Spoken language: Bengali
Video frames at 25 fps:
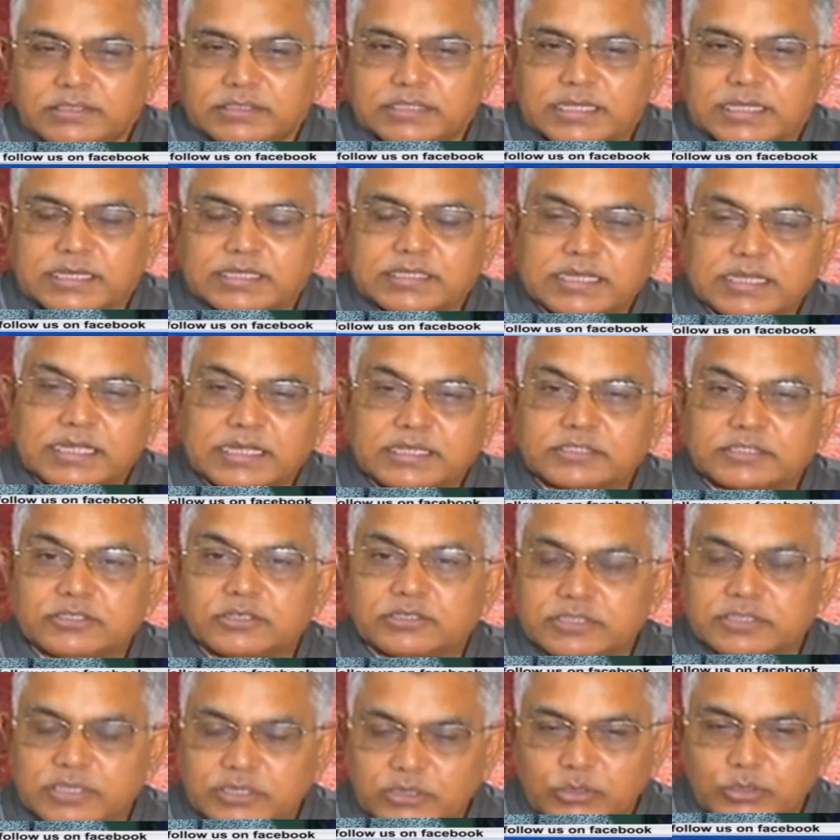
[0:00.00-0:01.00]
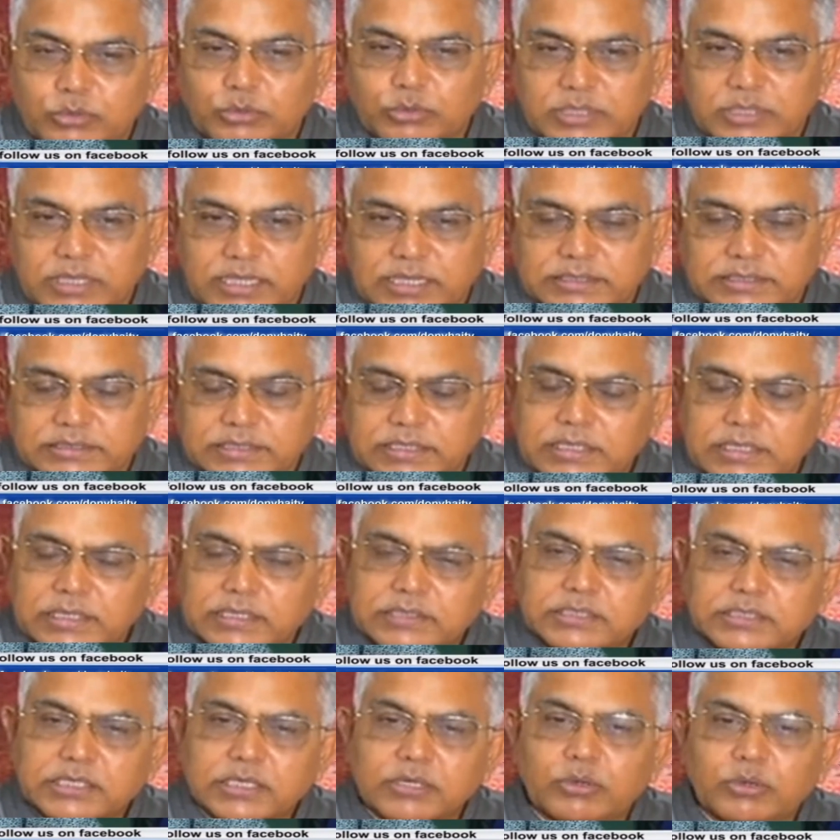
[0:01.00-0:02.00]
যেখানে যেখানে ছিল সেগুলো গুটিয়ে গেছে
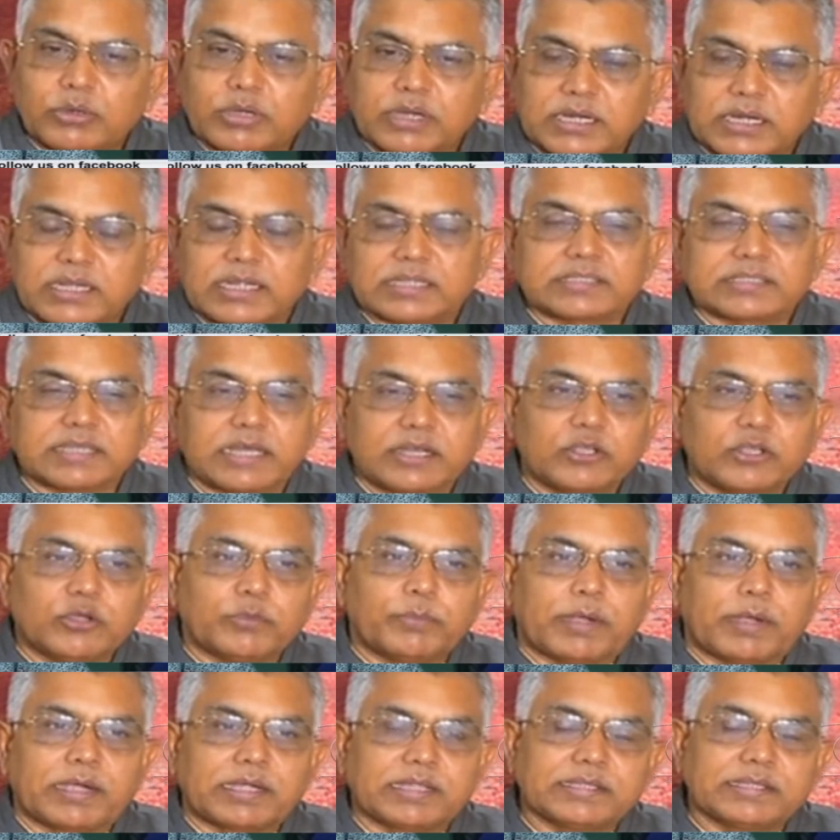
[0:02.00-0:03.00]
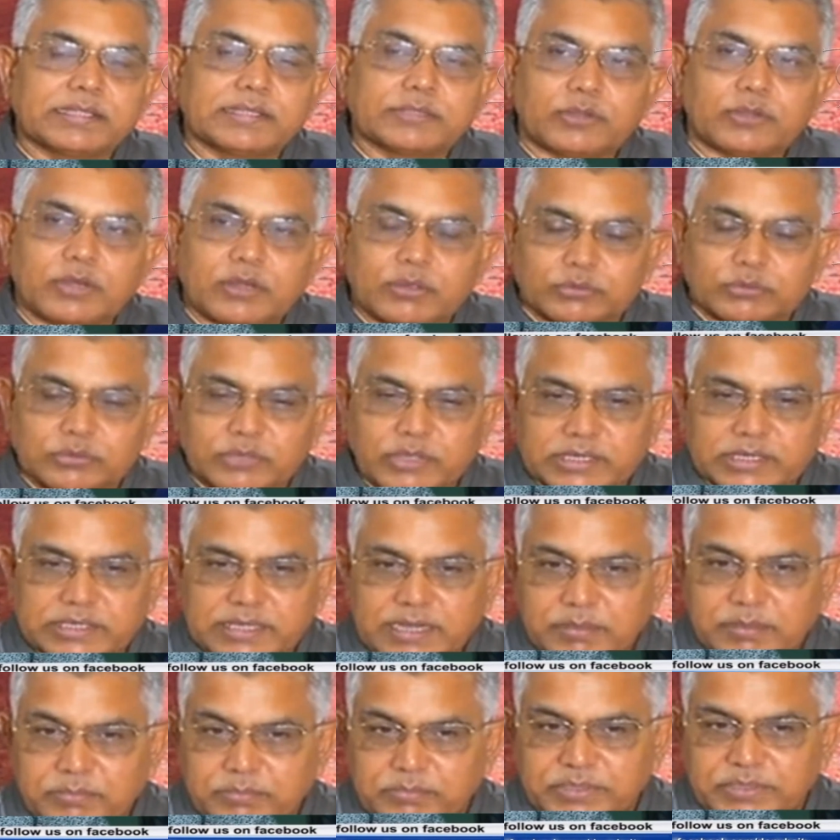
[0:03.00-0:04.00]
সেখানে ওখানকার স্থানীয় পার্টিদের ধরে কোথাও
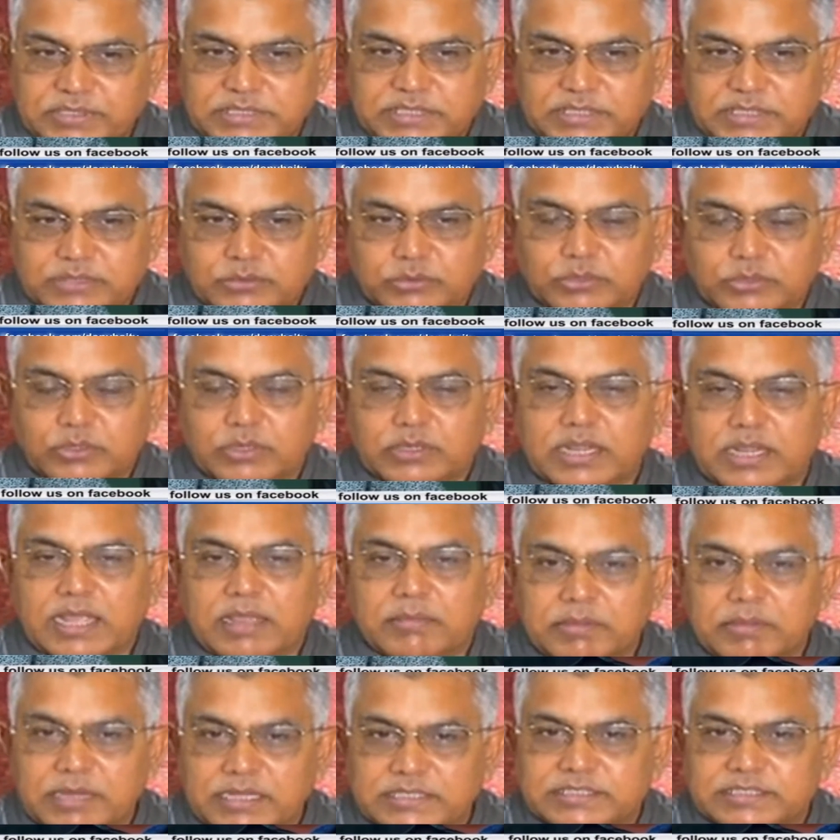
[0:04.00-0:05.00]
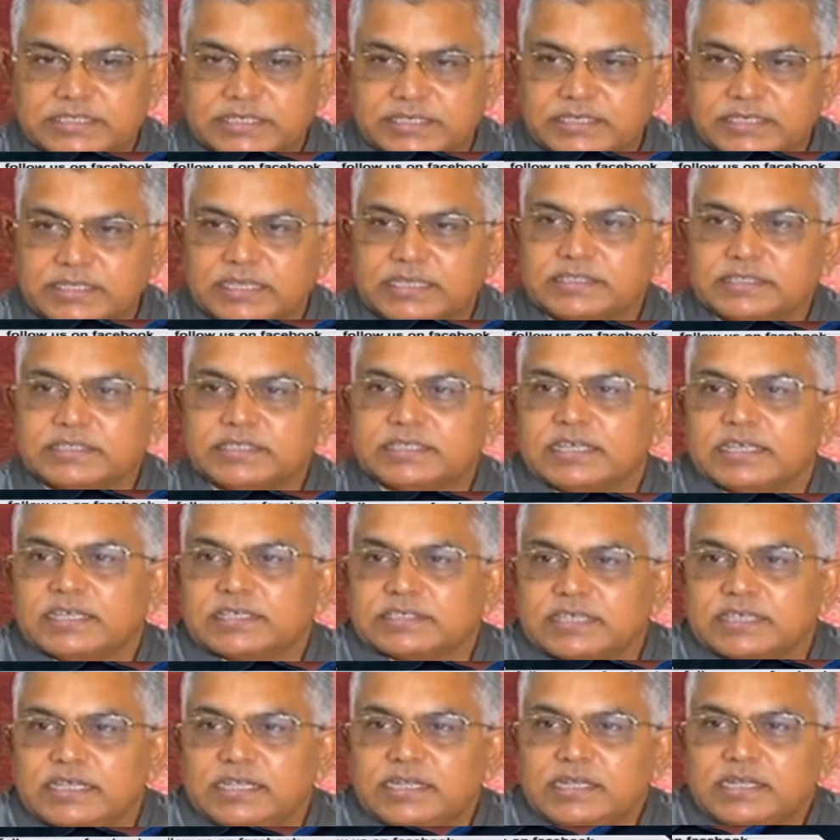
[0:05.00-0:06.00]
একটা এমপি সিট কোথাও একটা এমএলএ সিট নিয়ে জিতে
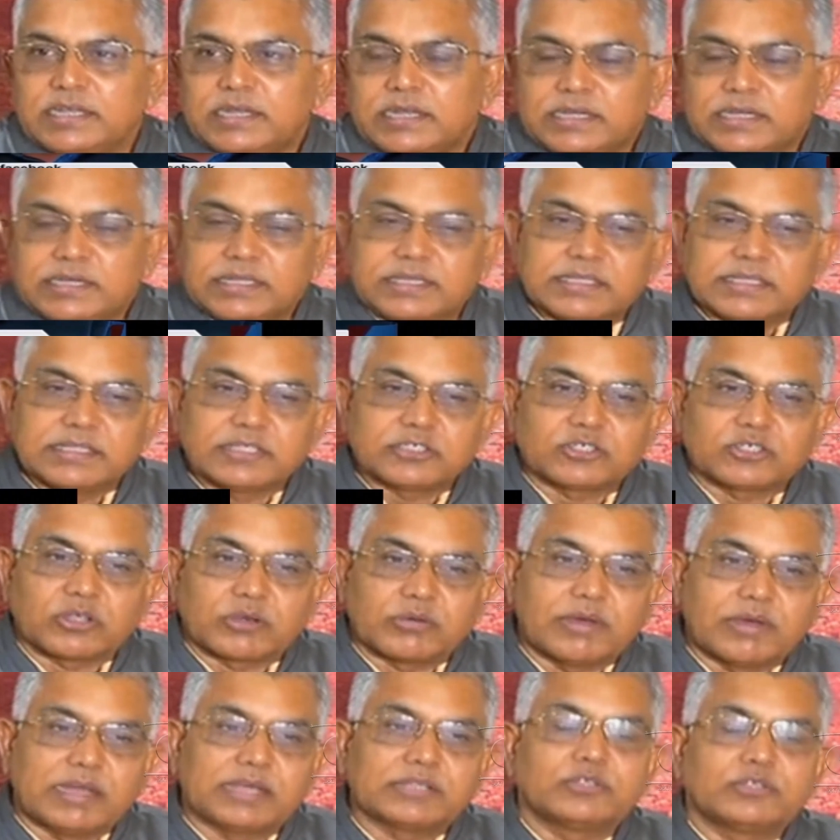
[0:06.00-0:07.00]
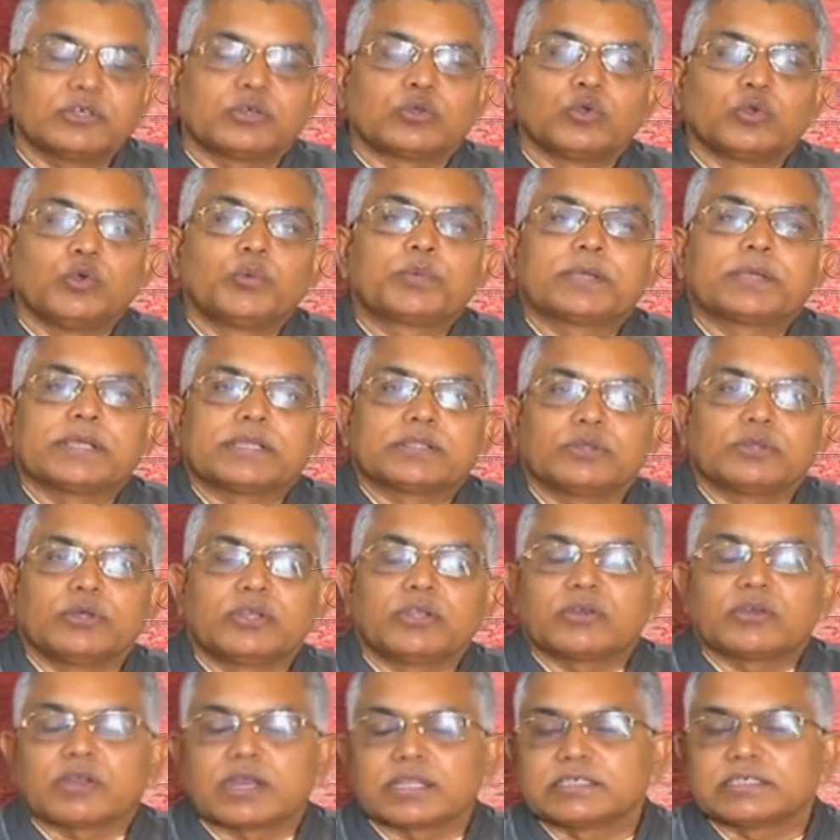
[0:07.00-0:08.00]
এসে নিজেদের সর্বভারতীয় রূপকে
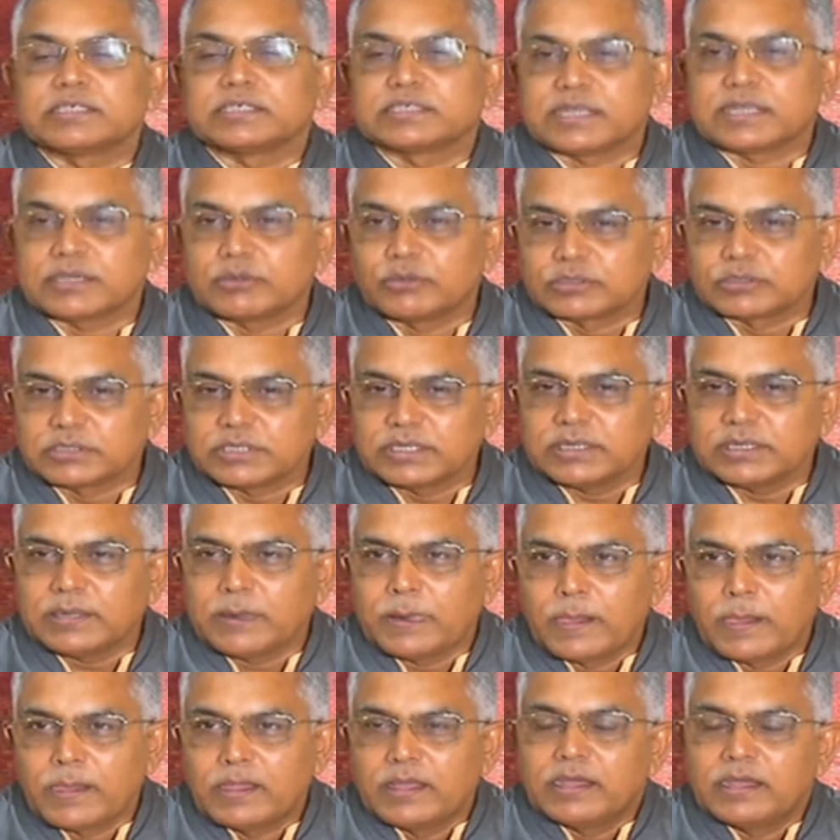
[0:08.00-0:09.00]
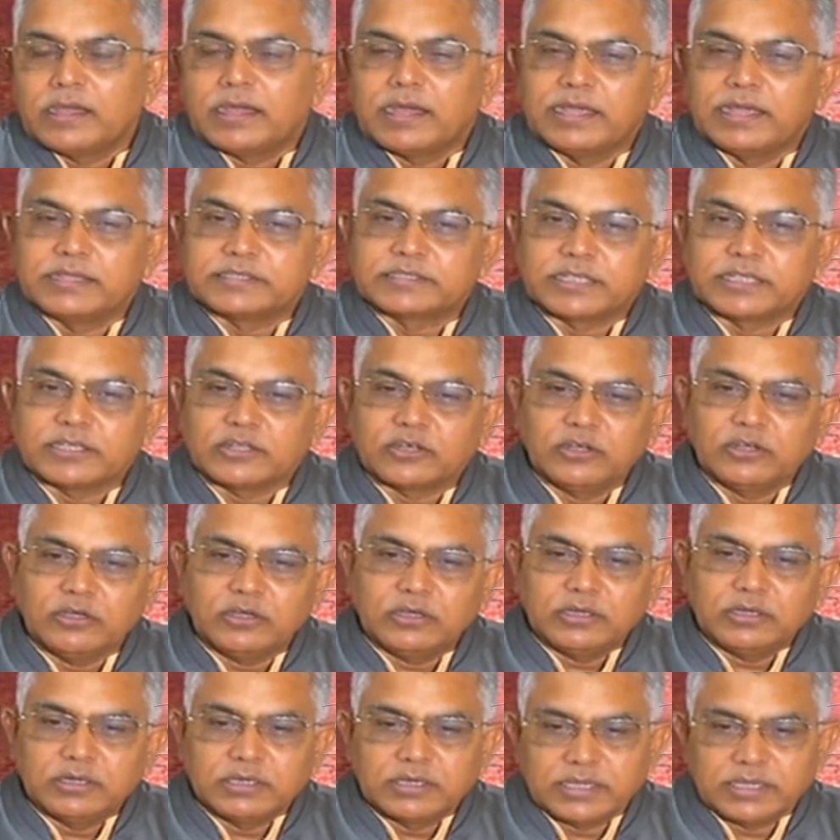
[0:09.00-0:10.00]
তৈরি করার চেষ্টা করছেন সেজন্য
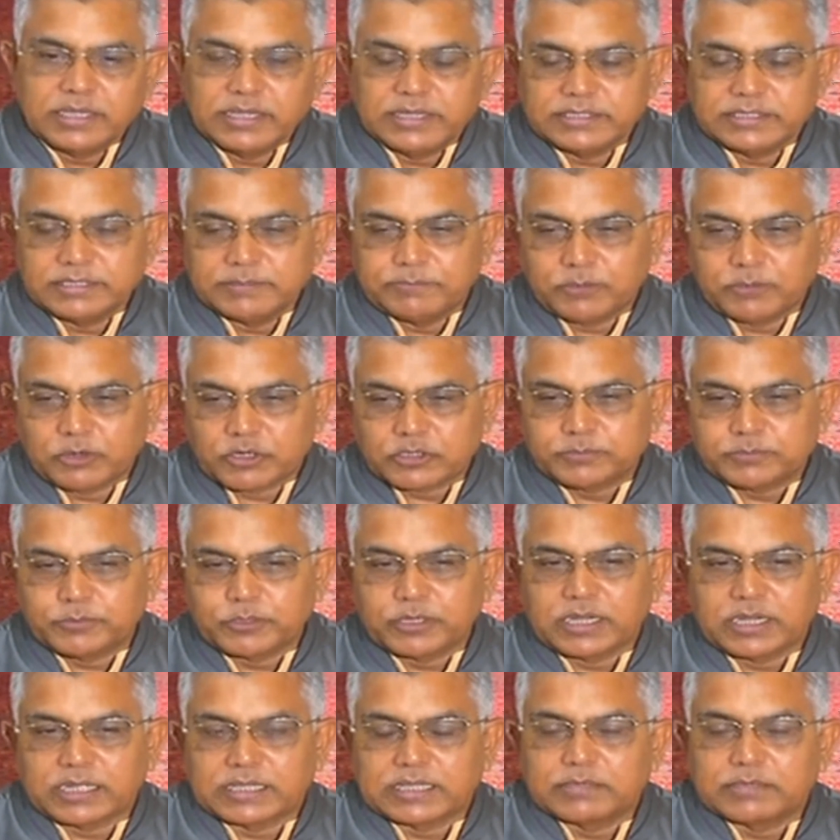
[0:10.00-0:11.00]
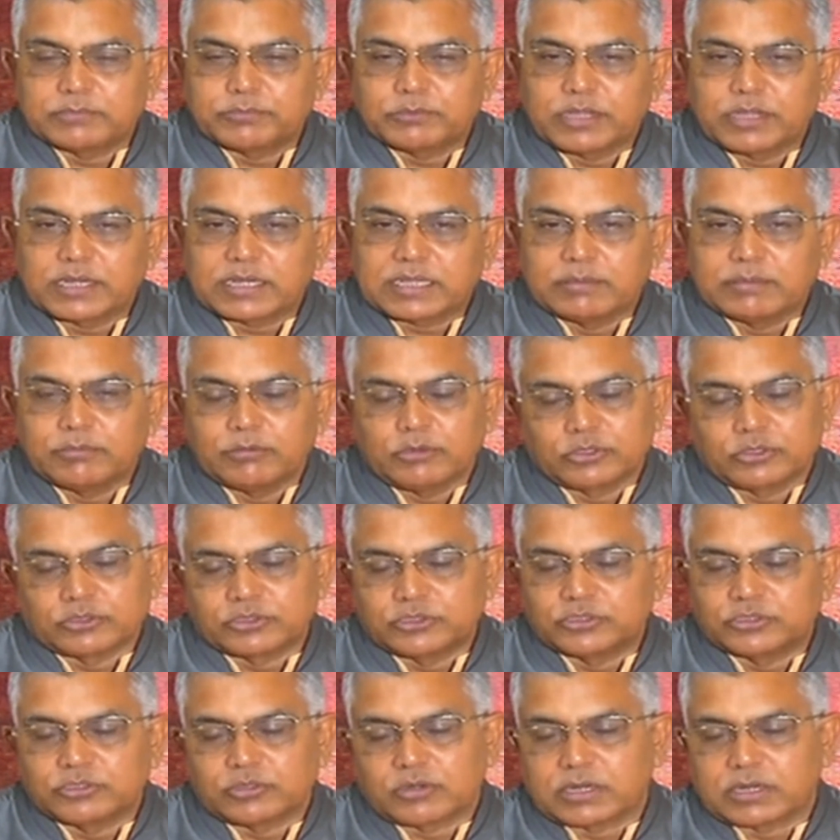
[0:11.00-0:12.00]
এই যে পরস্পরের আদান প্রদান কেবল
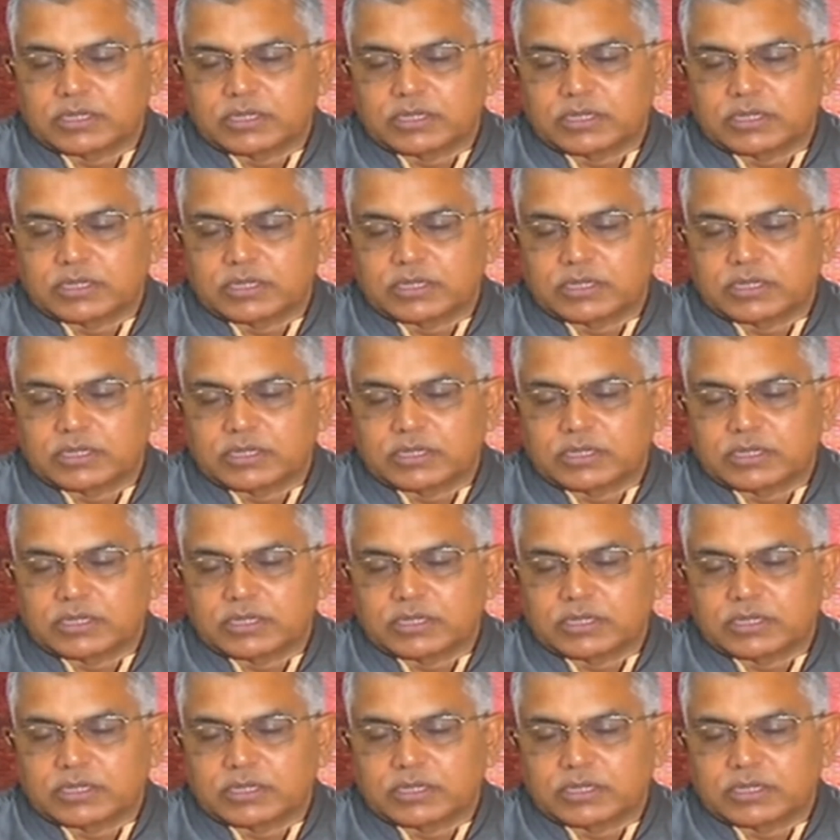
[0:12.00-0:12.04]
অস্তিত্ব